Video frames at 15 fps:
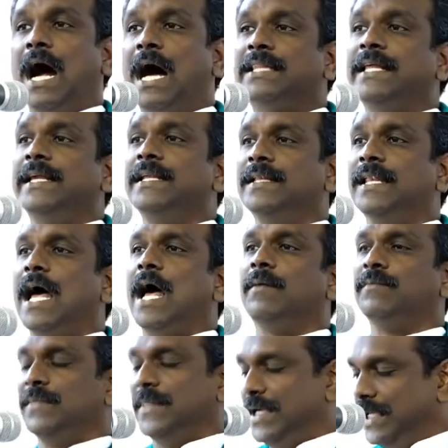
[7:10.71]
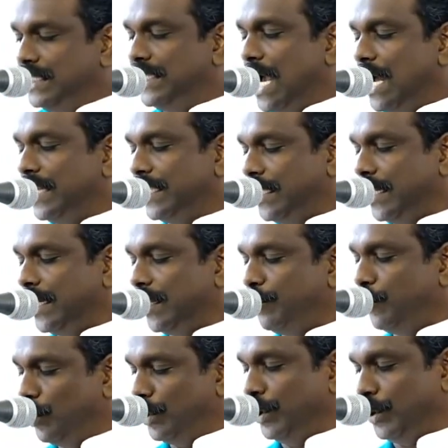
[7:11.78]
அதை நாம் தியானிக்க
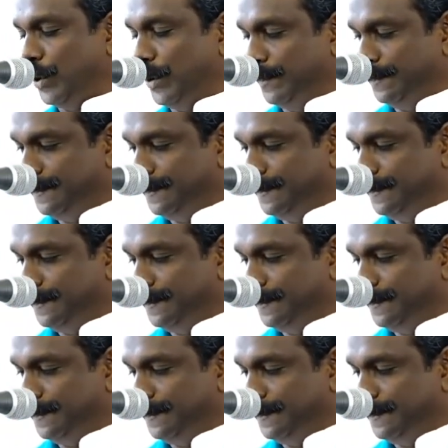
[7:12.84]
போகிறோம்